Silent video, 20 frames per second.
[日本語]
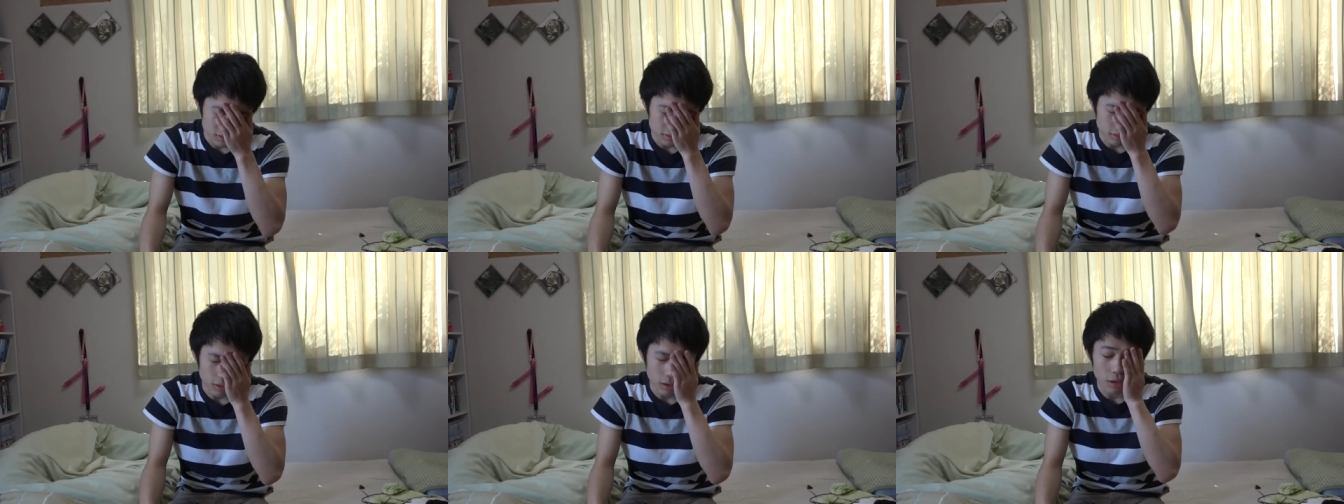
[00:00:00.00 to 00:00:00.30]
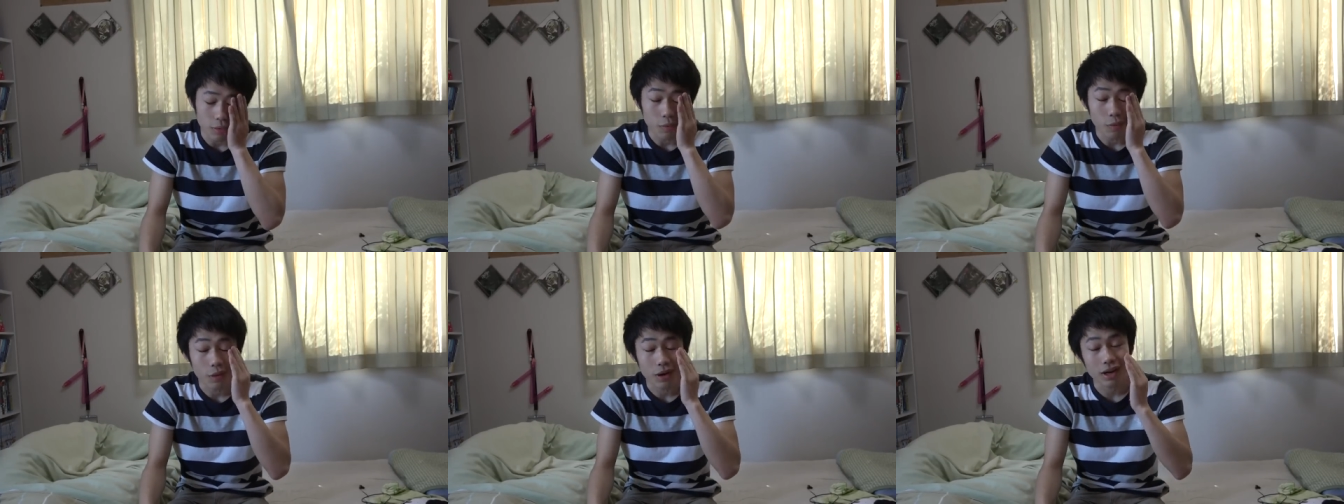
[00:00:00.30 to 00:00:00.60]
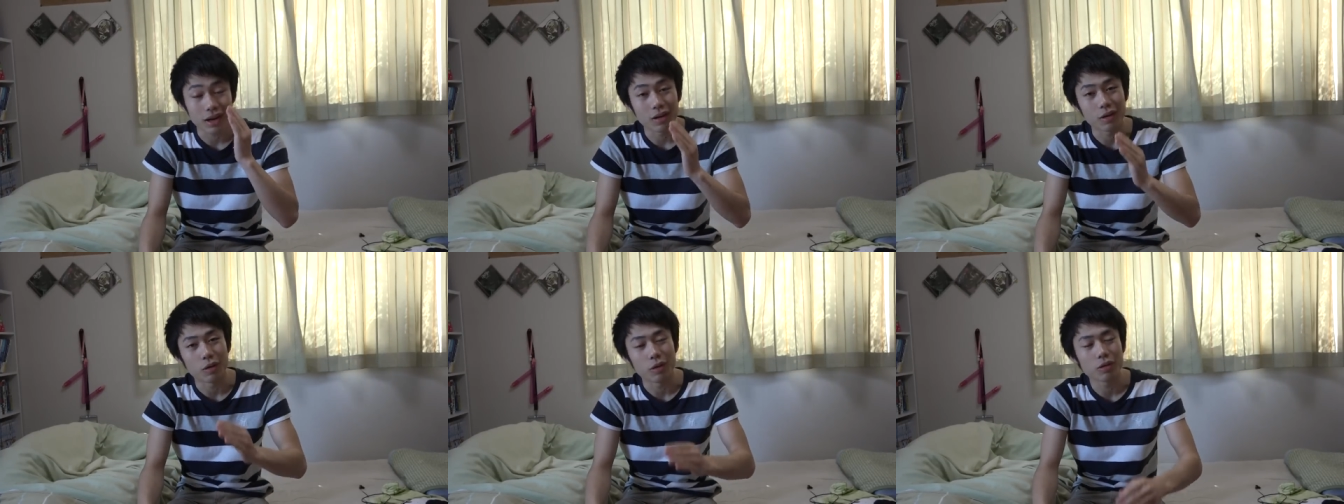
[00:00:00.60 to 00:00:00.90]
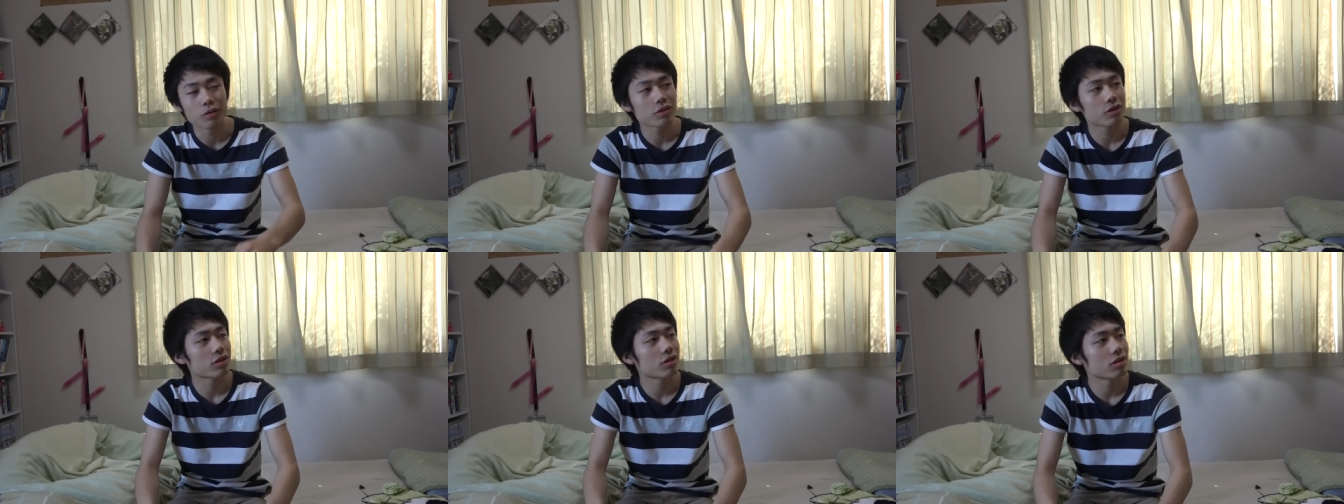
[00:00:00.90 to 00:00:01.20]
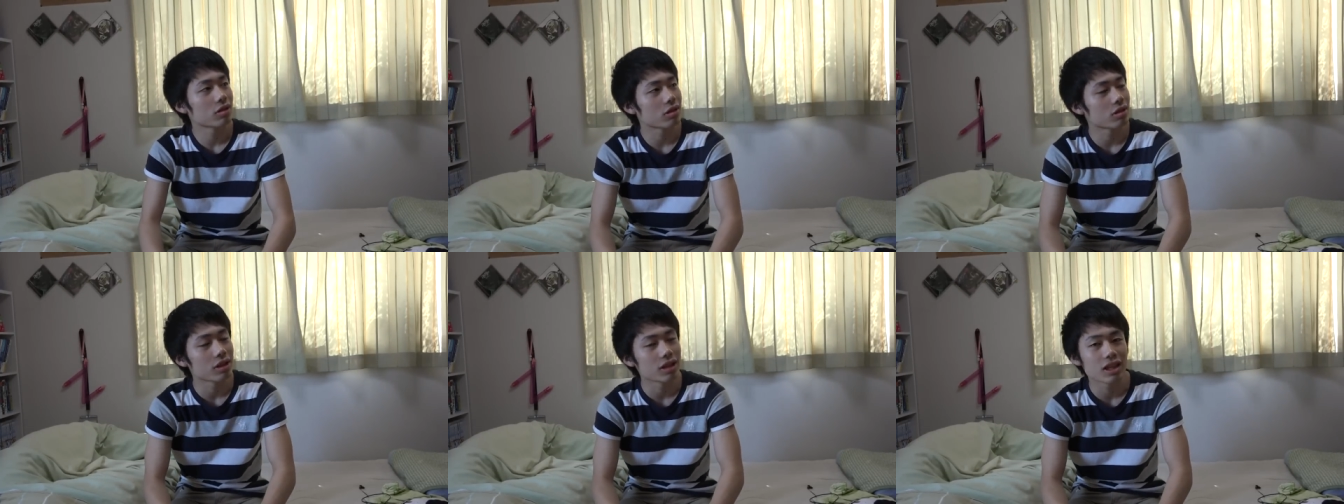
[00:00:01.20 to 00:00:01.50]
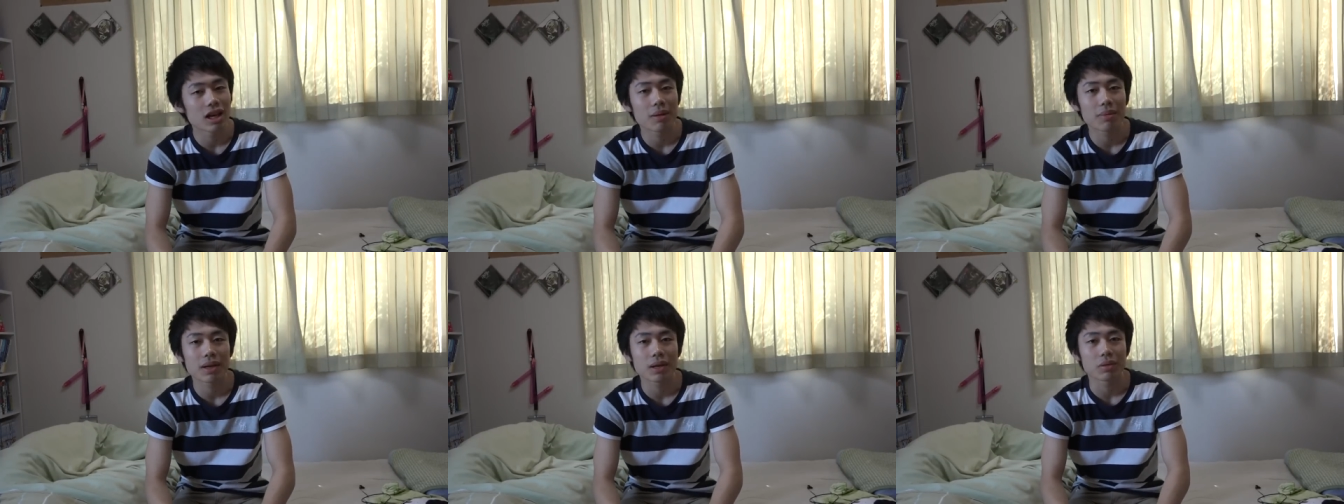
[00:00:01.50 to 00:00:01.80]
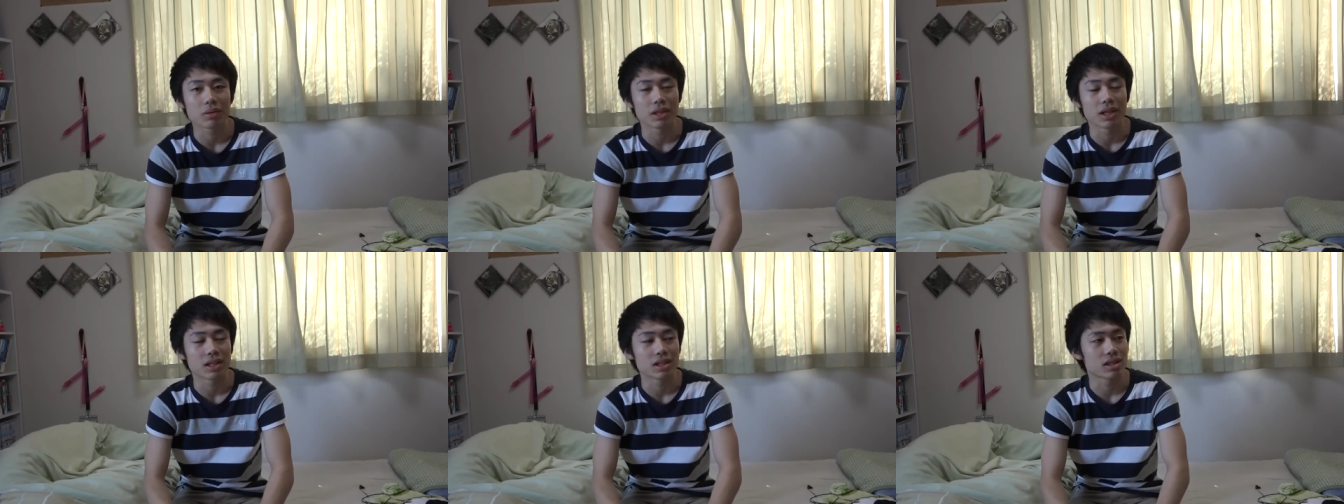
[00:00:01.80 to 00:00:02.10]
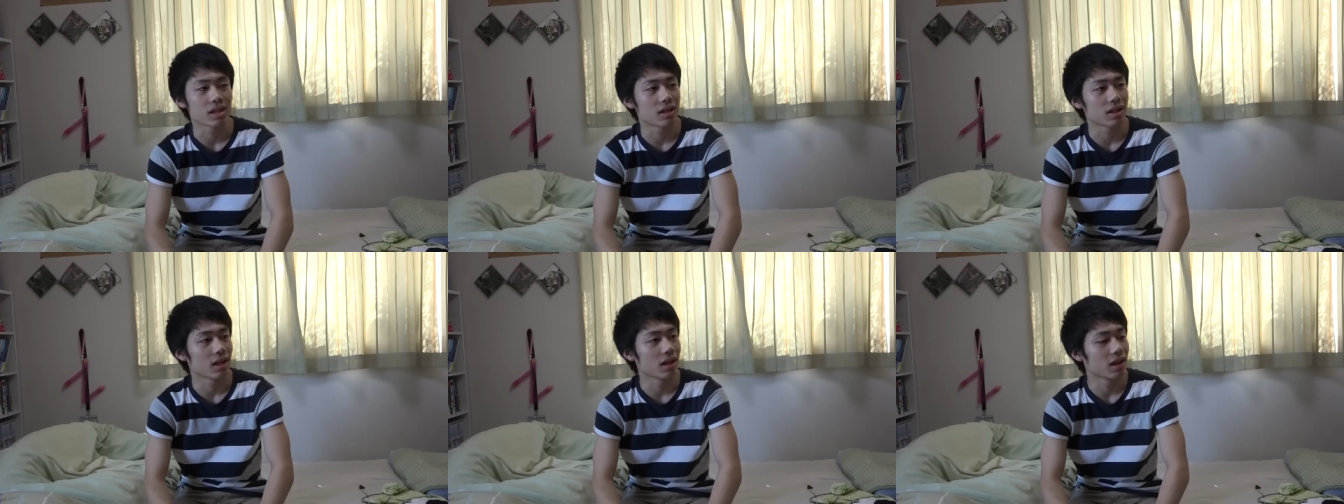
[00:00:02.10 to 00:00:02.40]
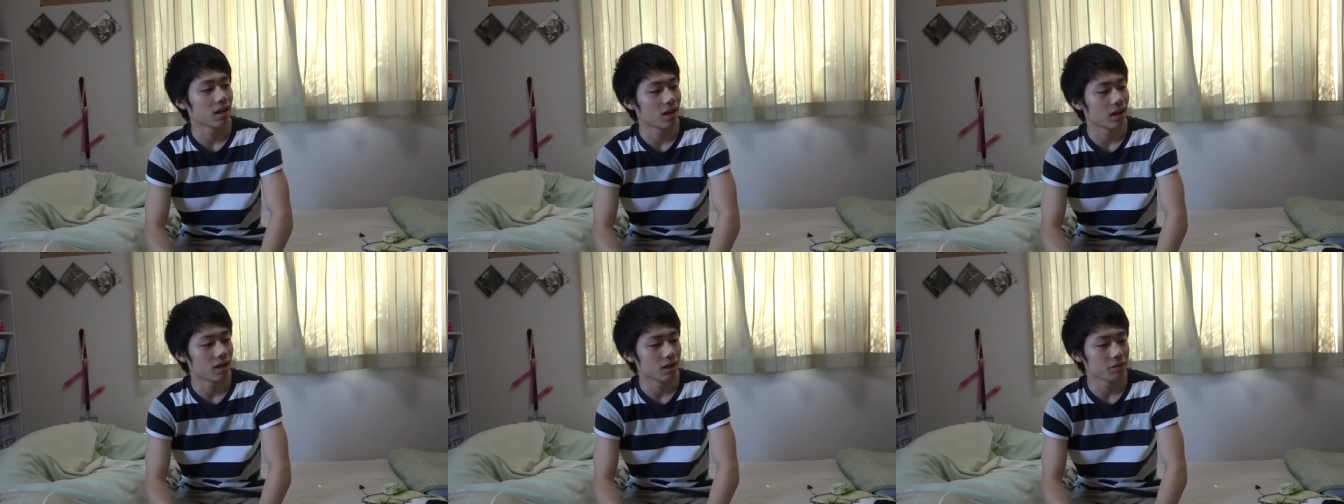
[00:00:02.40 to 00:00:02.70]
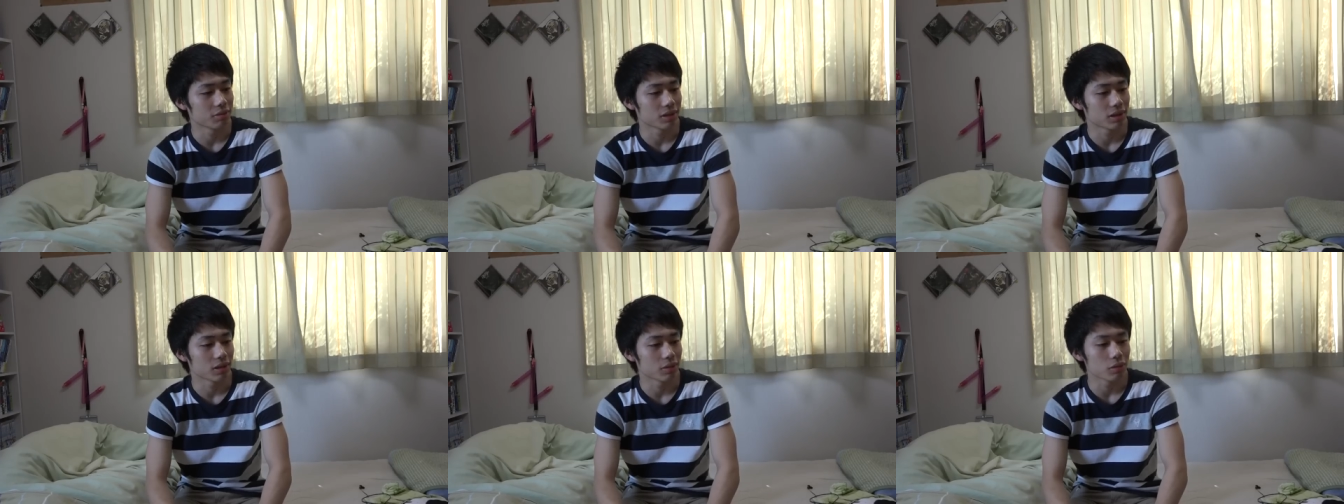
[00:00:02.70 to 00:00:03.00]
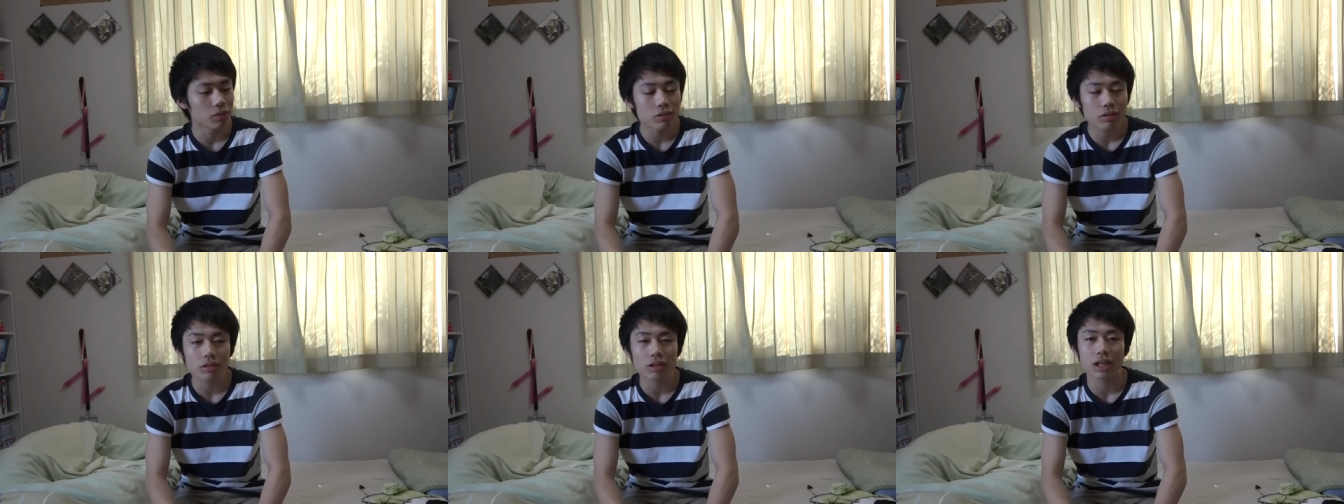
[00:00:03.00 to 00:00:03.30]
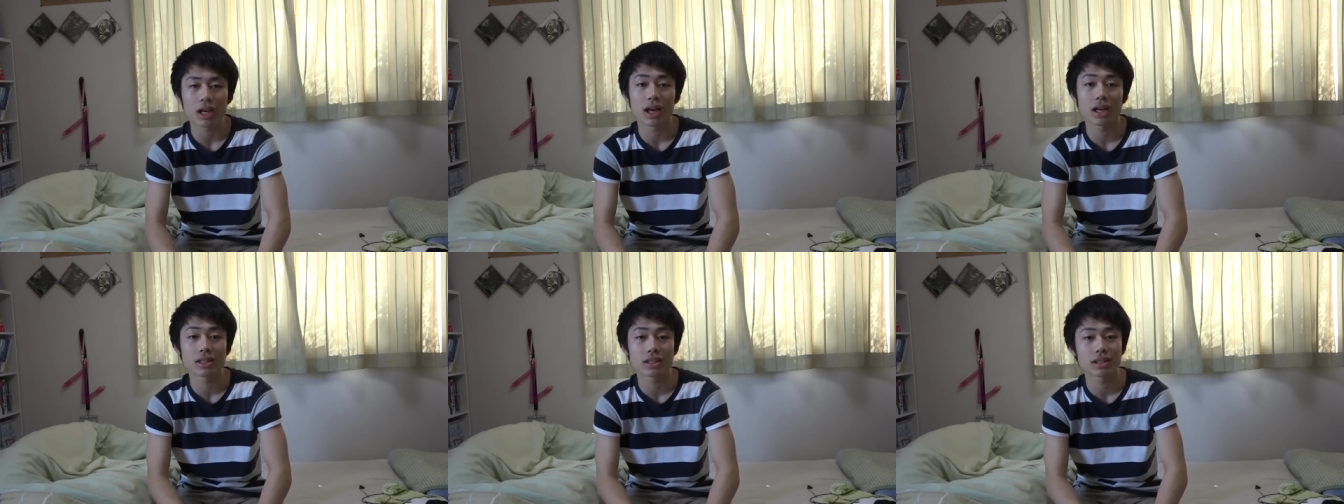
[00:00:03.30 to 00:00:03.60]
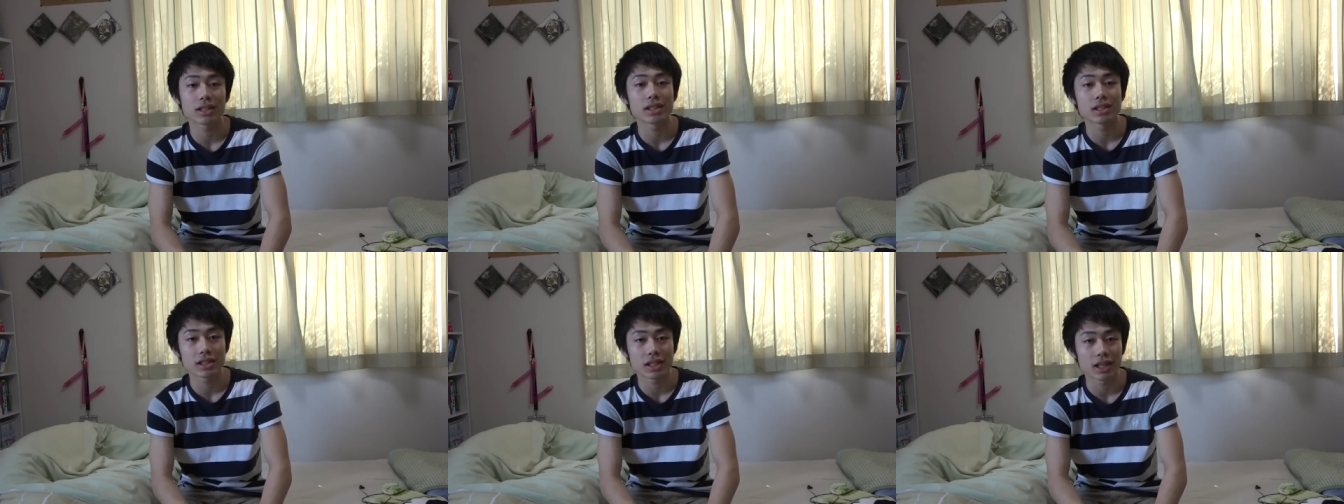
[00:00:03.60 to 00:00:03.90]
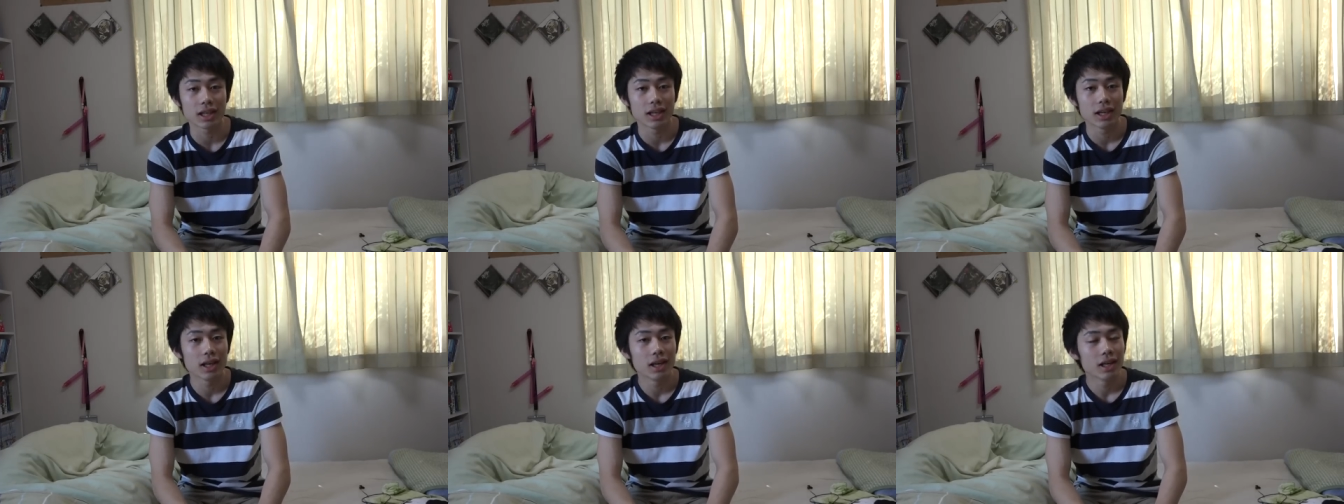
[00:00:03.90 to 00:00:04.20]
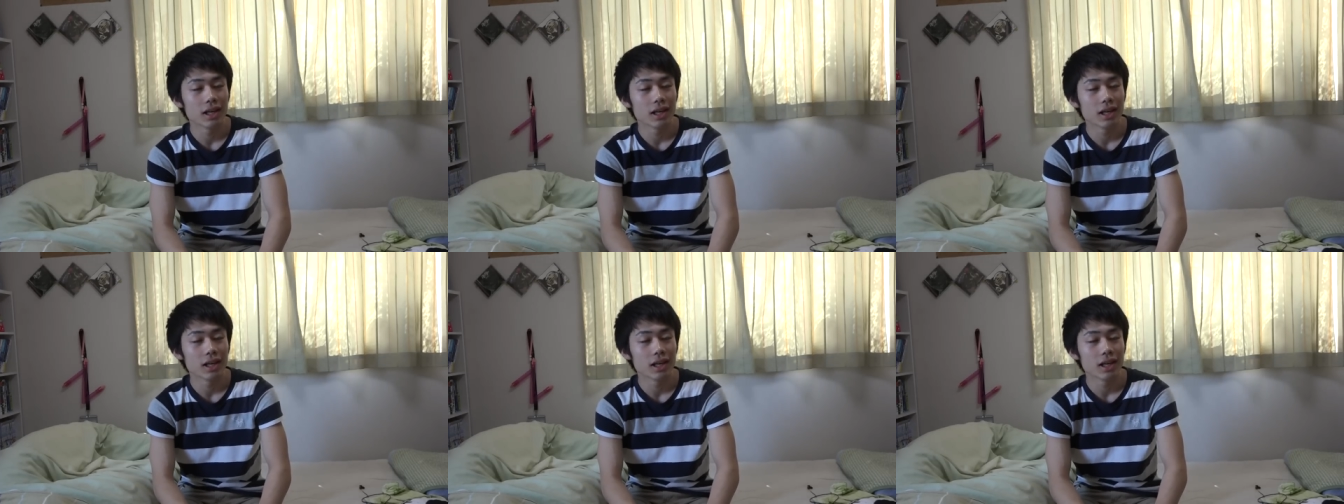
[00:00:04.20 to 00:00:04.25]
うわ俺ら本当にやばいことやっちゃったなと思って本当に反省して、